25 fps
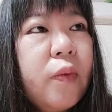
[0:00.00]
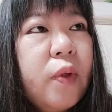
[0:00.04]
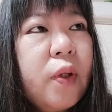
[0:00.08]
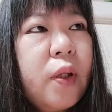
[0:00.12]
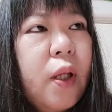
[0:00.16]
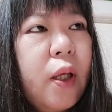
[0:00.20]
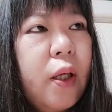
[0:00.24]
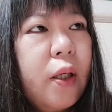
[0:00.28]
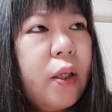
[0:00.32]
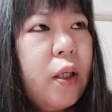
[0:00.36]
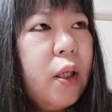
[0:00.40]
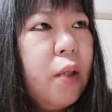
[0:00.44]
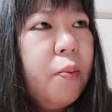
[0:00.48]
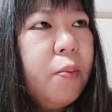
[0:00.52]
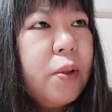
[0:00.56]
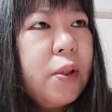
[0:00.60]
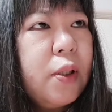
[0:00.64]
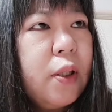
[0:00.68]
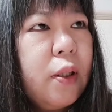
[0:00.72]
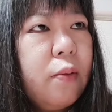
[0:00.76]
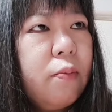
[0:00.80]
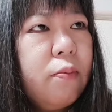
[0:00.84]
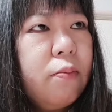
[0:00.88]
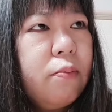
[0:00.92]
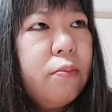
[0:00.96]
耐えきれません
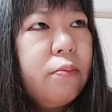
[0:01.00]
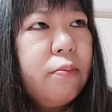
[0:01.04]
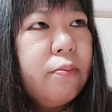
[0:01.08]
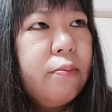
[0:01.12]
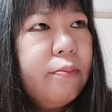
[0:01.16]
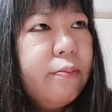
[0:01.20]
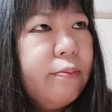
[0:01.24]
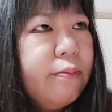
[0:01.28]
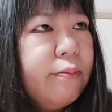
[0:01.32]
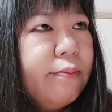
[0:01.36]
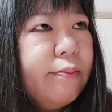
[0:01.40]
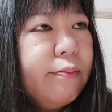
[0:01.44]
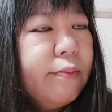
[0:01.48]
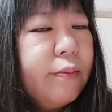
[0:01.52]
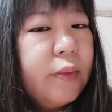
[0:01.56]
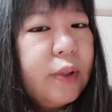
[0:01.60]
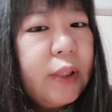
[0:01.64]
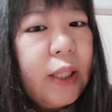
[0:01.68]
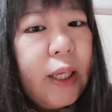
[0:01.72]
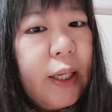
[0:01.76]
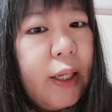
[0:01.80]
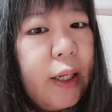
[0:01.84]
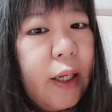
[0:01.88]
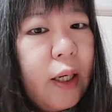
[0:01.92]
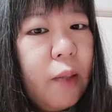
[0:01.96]

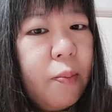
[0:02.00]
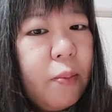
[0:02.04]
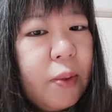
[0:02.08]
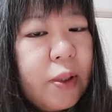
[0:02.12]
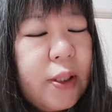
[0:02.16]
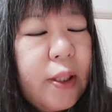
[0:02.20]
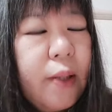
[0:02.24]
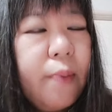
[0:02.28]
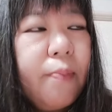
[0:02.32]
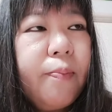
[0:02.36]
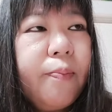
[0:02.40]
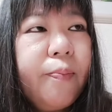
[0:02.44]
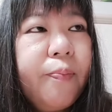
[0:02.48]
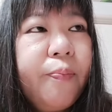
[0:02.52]
耐えられません